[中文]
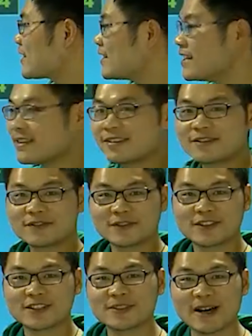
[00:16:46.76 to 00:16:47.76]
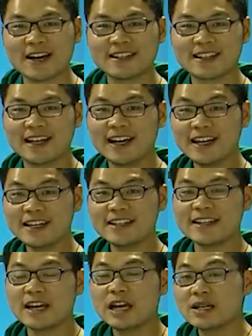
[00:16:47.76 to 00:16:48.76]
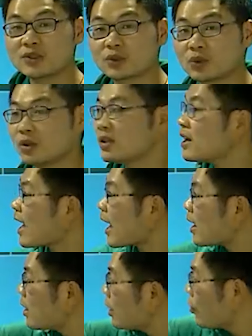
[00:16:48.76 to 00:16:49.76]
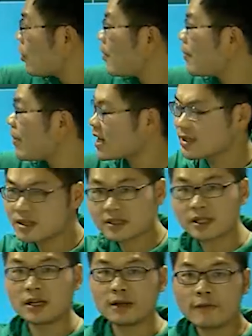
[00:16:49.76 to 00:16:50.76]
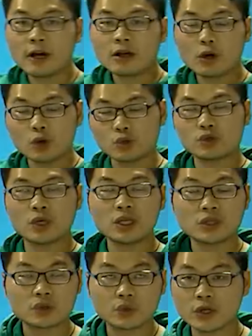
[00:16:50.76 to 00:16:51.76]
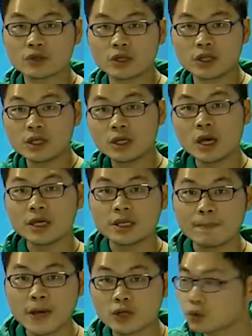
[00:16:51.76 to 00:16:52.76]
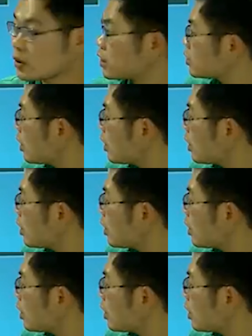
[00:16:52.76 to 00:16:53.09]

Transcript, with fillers: 四，是吗？哎，所以啊。我们把这个乘法口诀一算一一背出来